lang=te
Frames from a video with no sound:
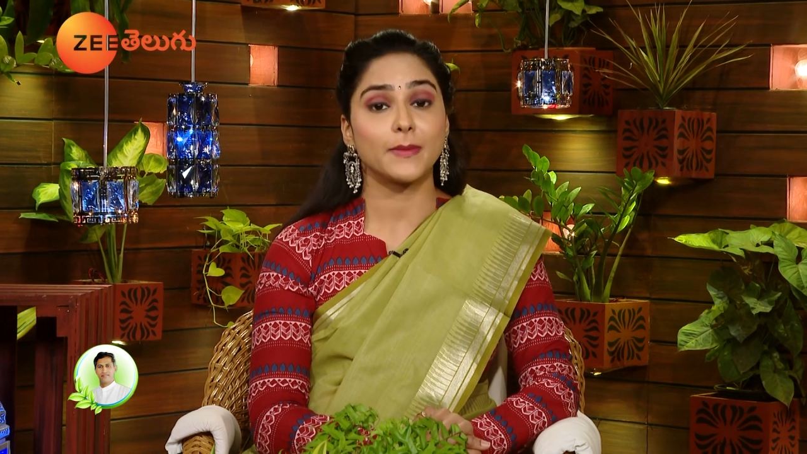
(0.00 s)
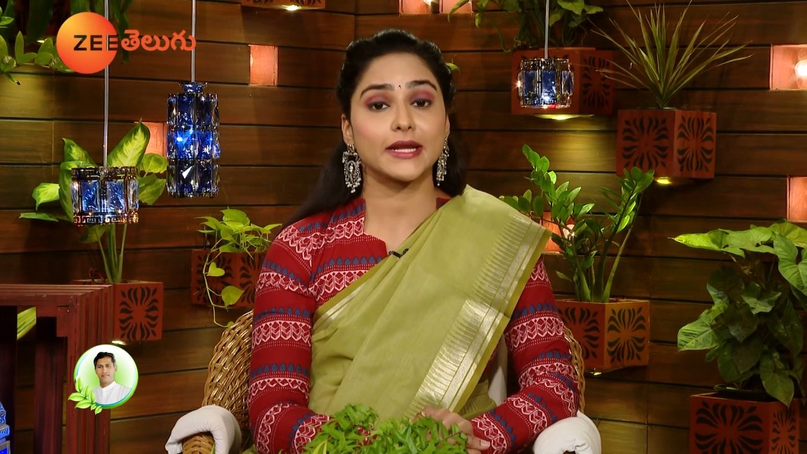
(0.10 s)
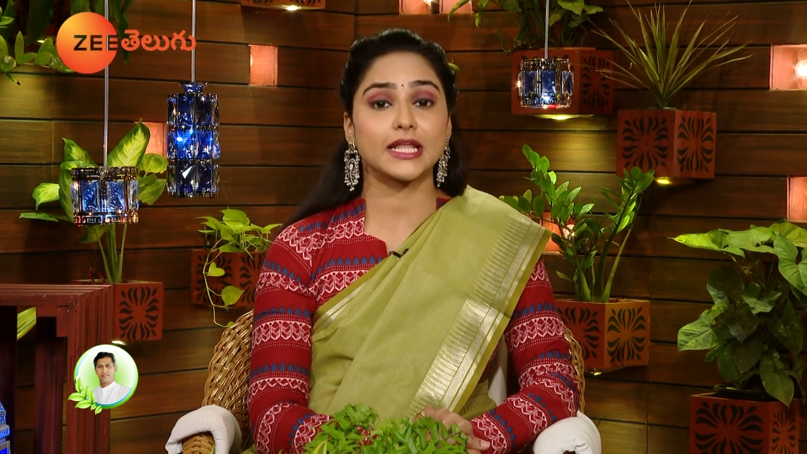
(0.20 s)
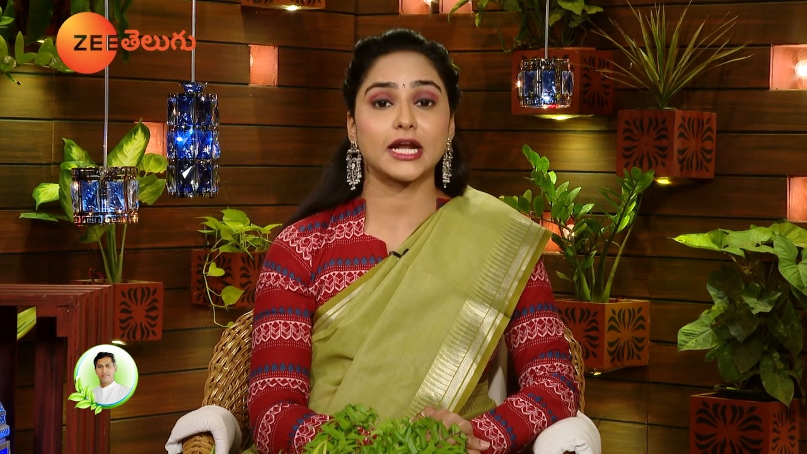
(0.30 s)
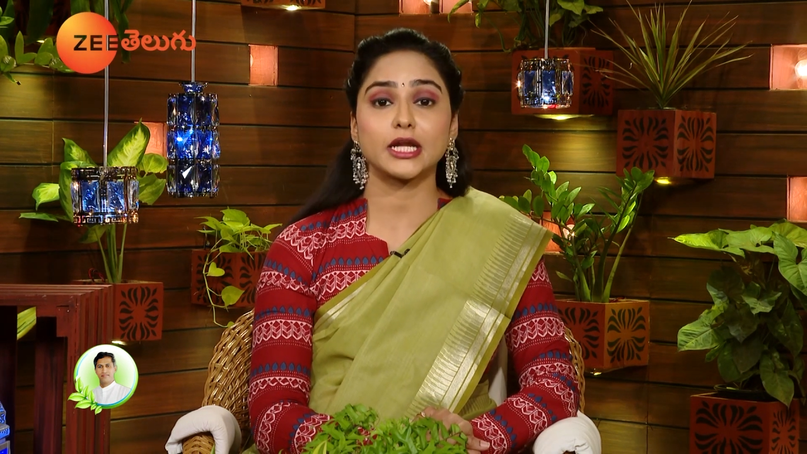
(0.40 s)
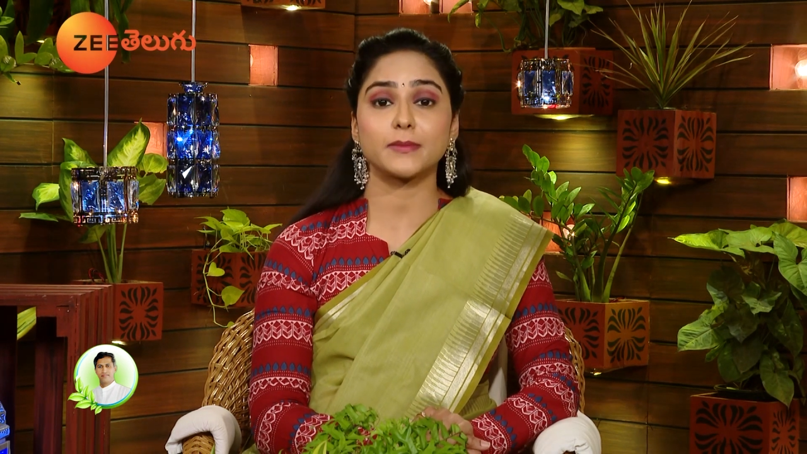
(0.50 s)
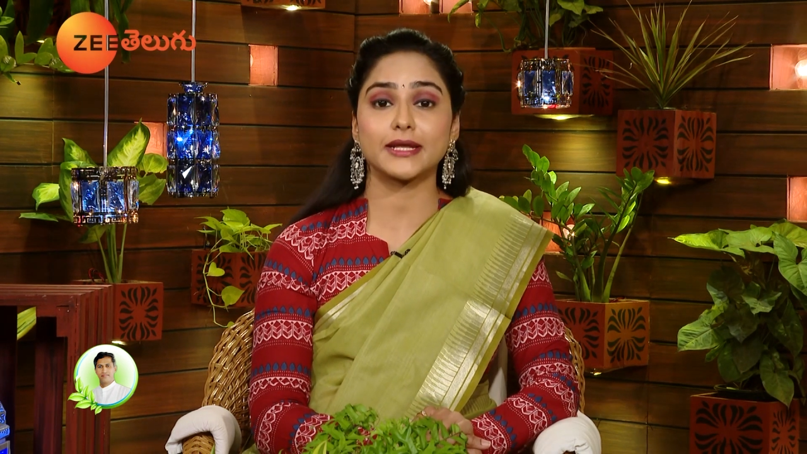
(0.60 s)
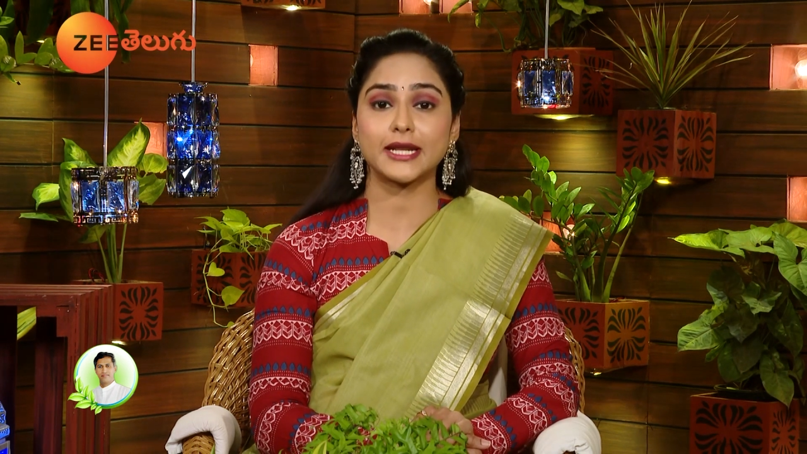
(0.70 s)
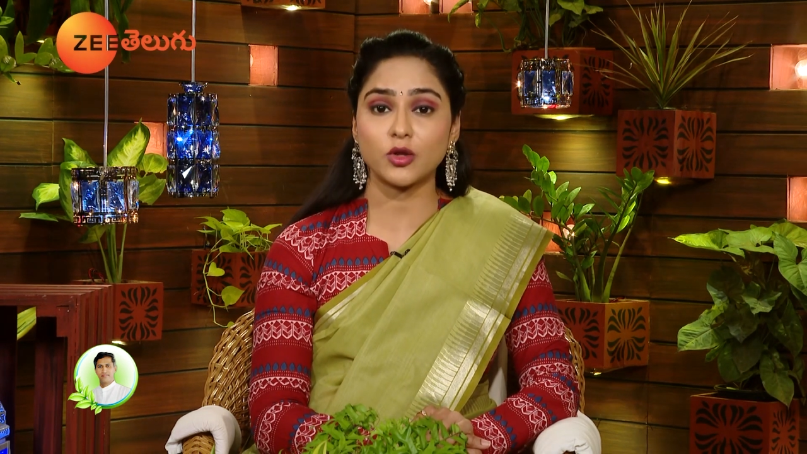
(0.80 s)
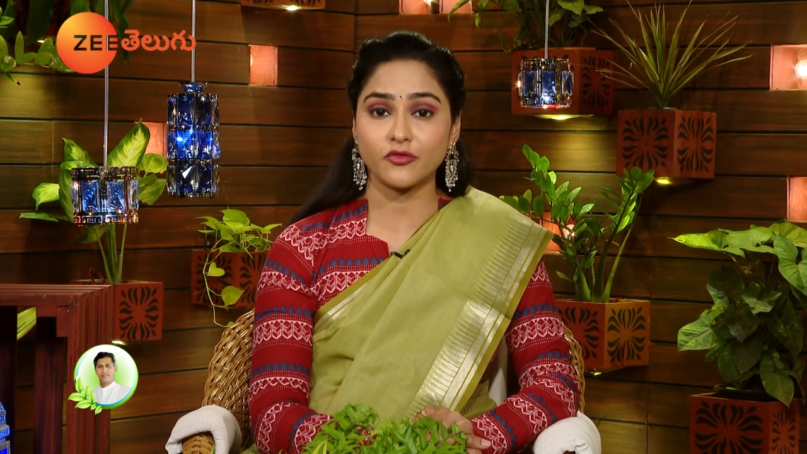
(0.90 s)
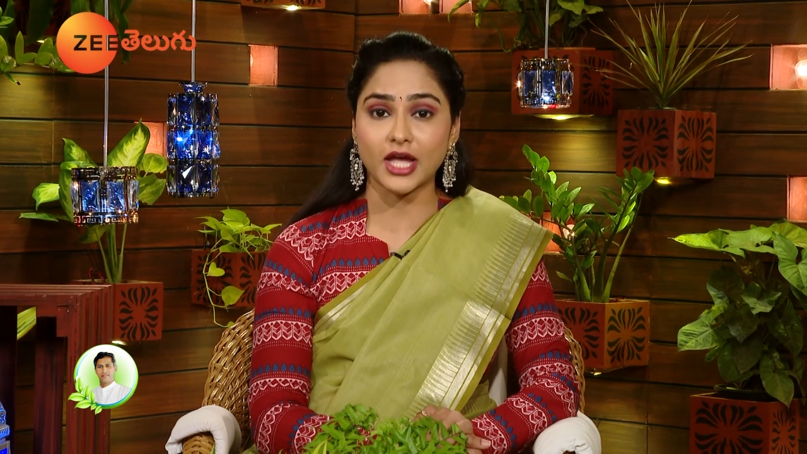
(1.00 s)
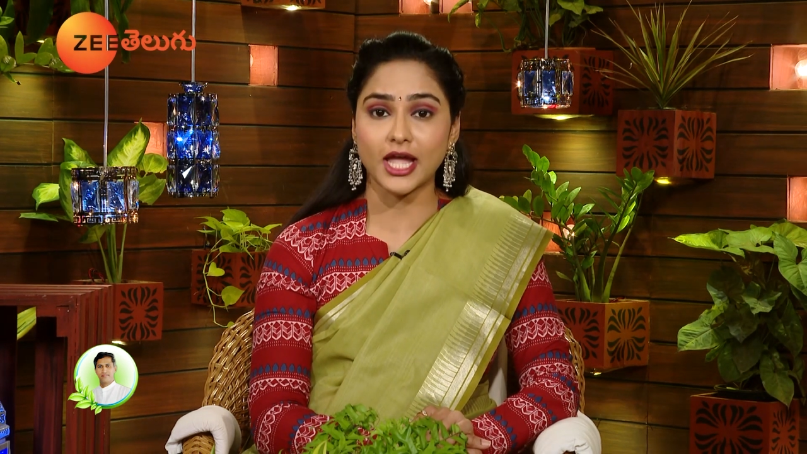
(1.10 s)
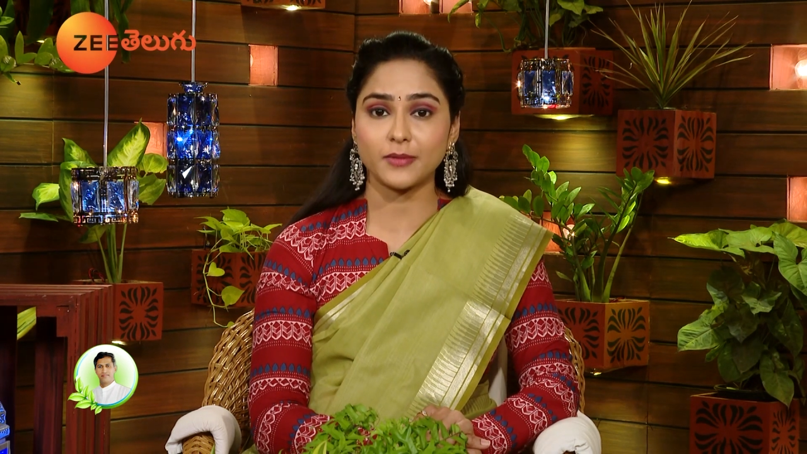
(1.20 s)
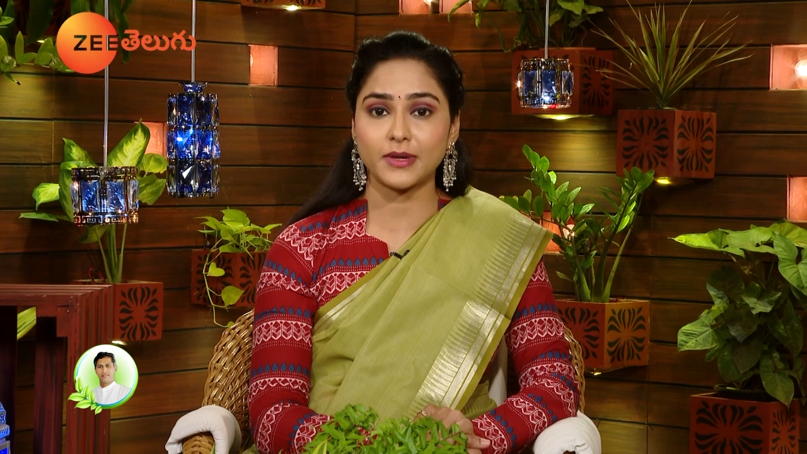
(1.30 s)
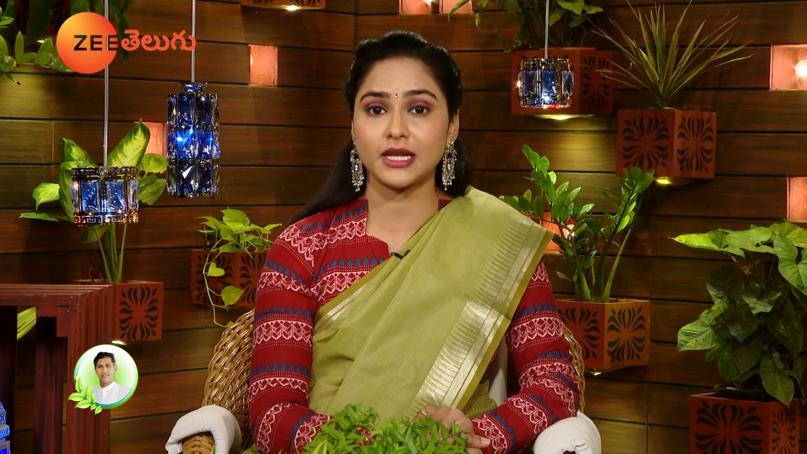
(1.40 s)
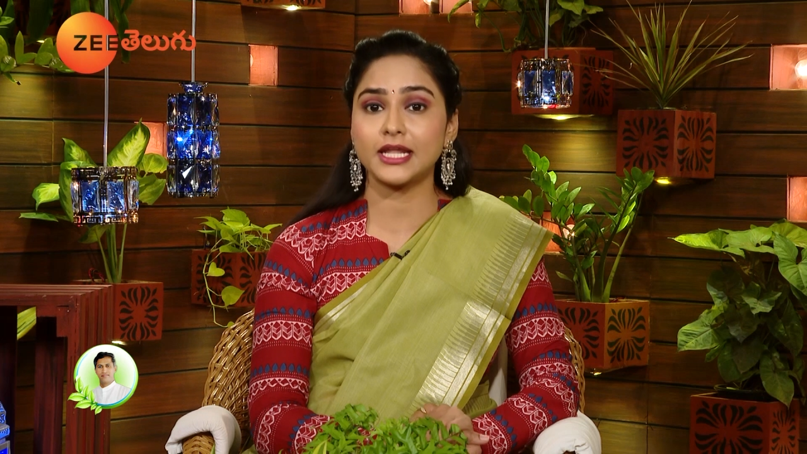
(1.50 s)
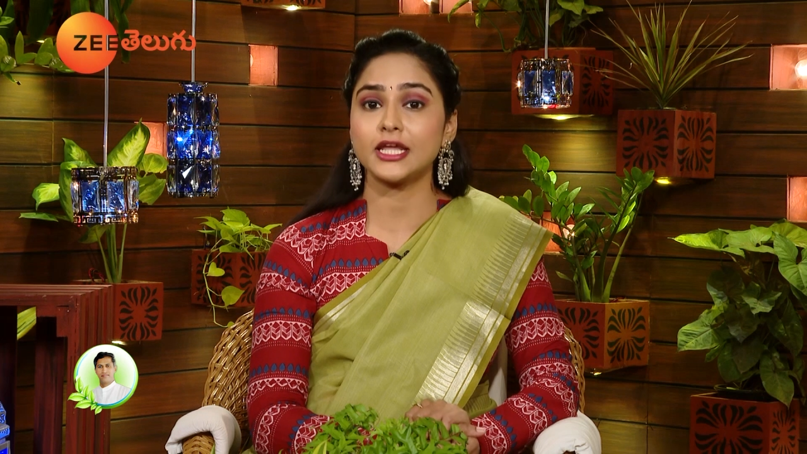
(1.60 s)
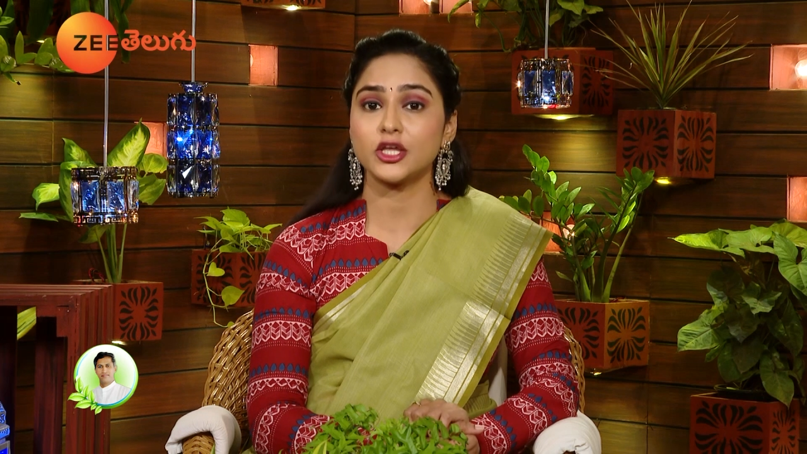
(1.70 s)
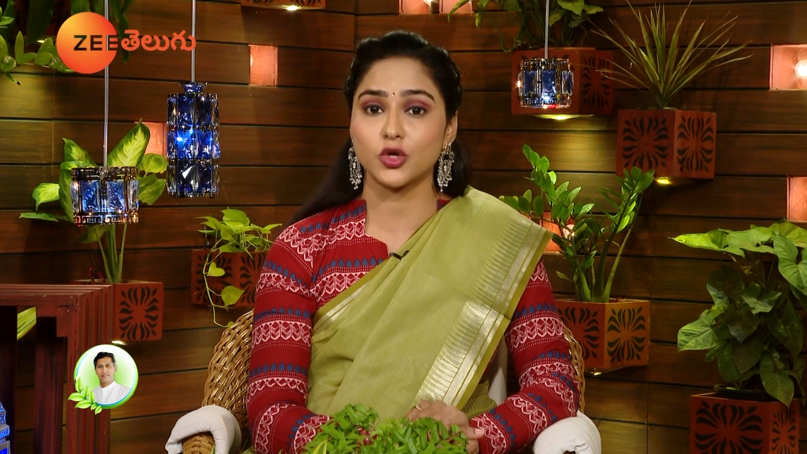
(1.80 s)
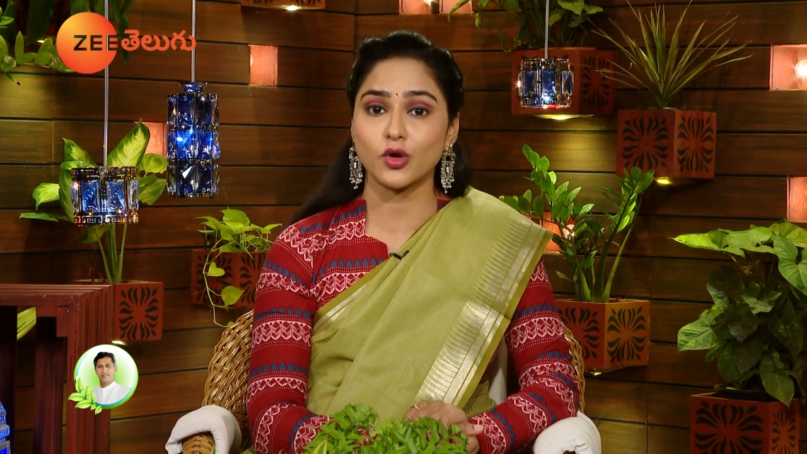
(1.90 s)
మరి ఇలాంటి మరెన్నో వ్యాయామాలని